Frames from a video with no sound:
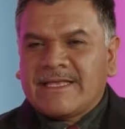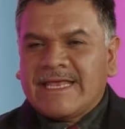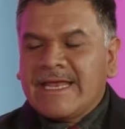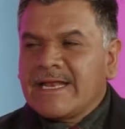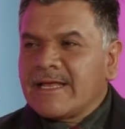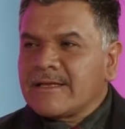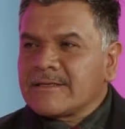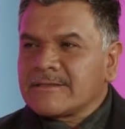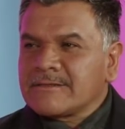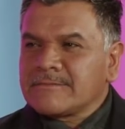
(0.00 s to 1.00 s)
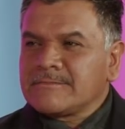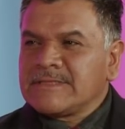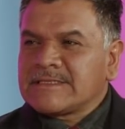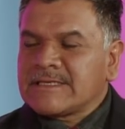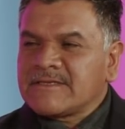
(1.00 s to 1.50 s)
llena
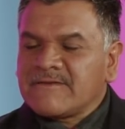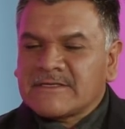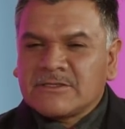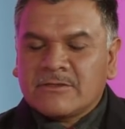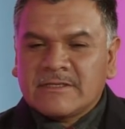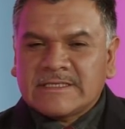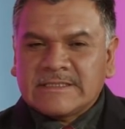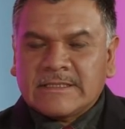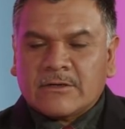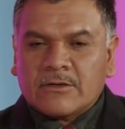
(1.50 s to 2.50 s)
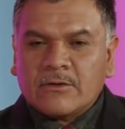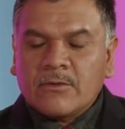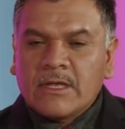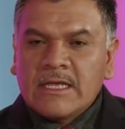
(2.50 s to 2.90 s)
de satisfacción decirlo, ¿no?